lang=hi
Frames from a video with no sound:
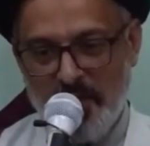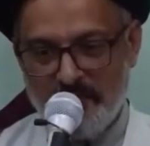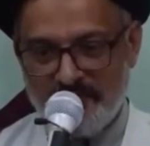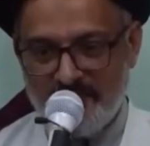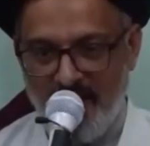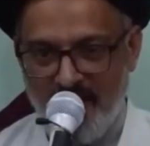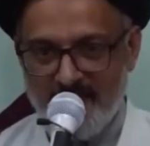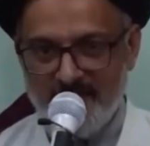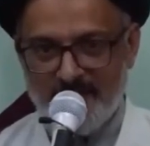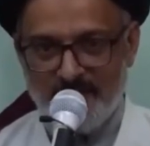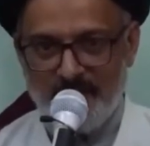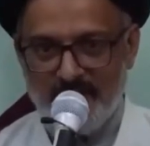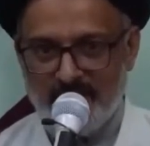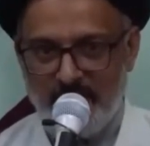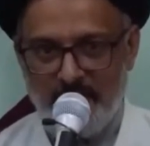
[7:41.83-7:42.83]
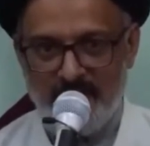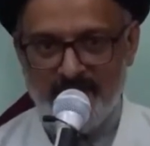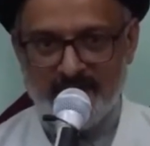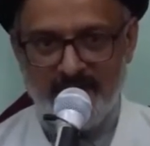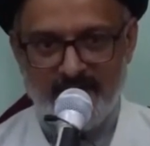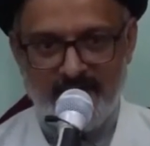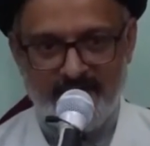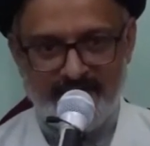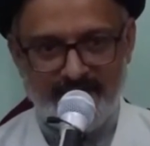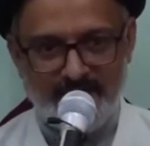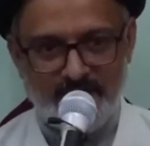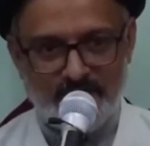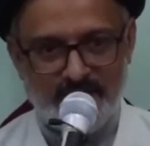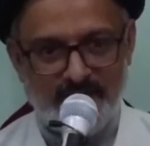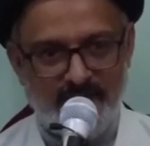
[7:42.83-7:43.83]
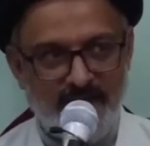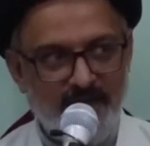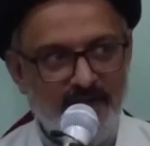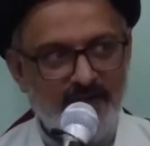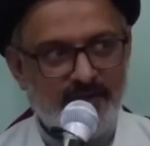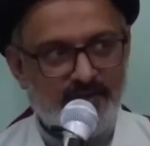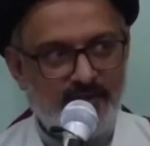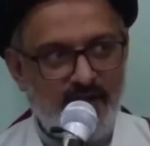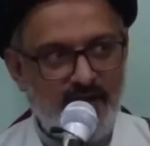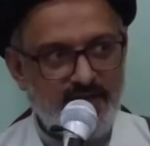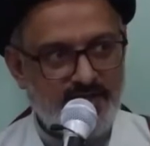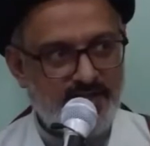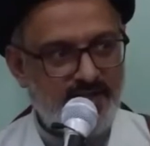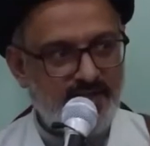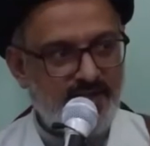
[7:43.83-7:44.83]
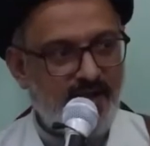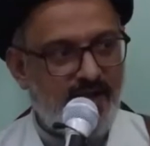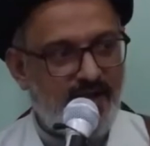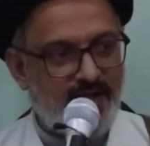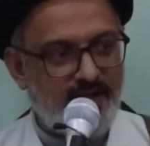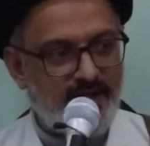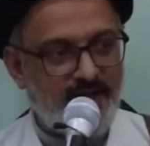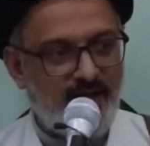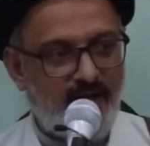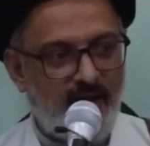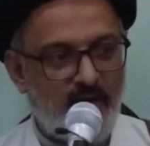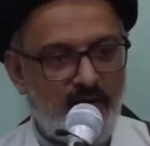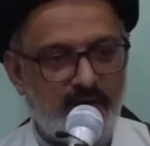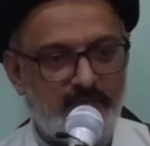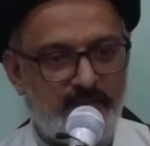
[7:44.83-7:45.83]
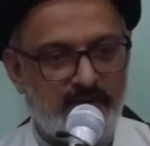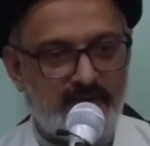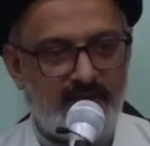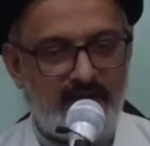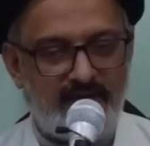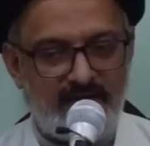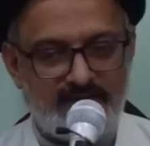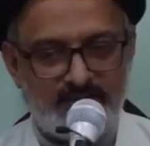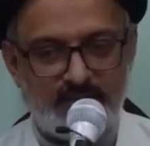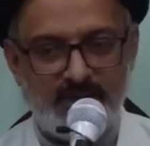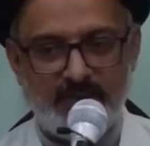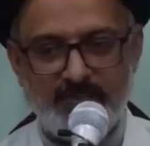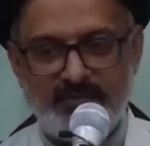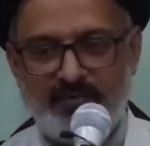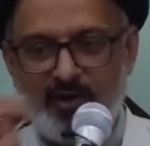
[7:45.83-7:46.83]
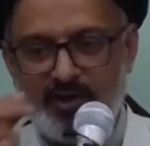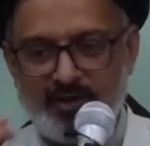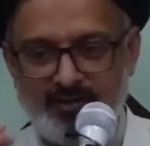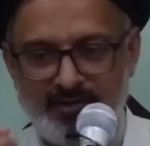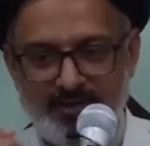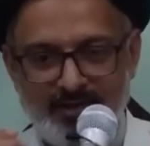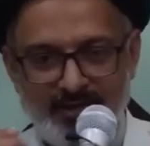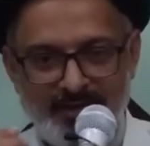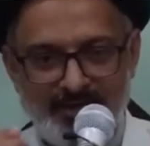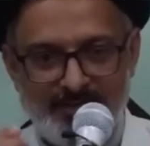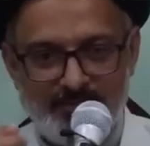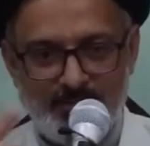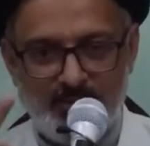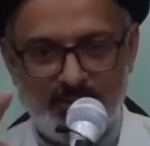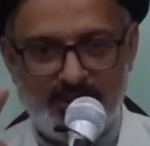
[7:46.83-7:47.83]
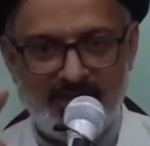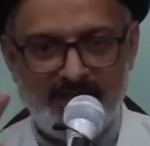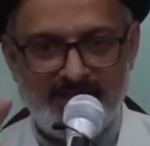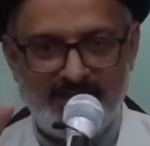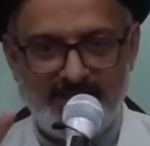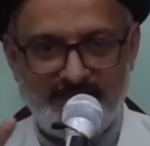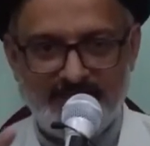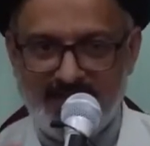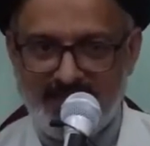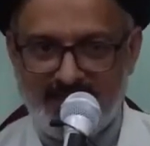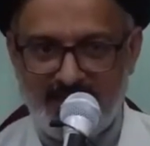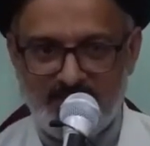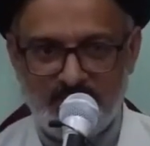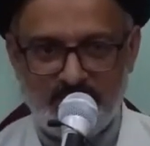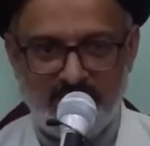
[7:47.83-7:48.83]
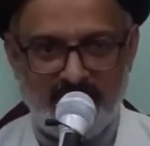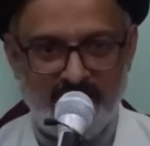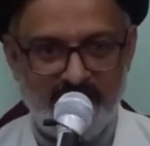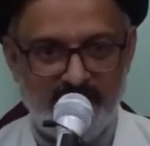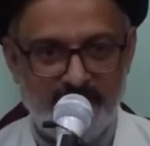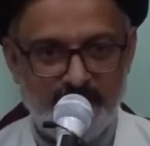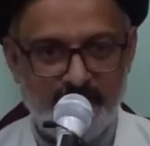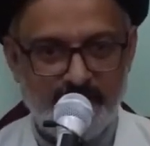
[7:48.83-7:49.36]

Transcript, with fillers: इफ्तारी के वक्त हमारी क्या कैफियत होती है जैसे ही अल्लाह अकबर की आवाज़ सुनी हमने फ़ौर मुंह के अंदर हमने खजूर रख ली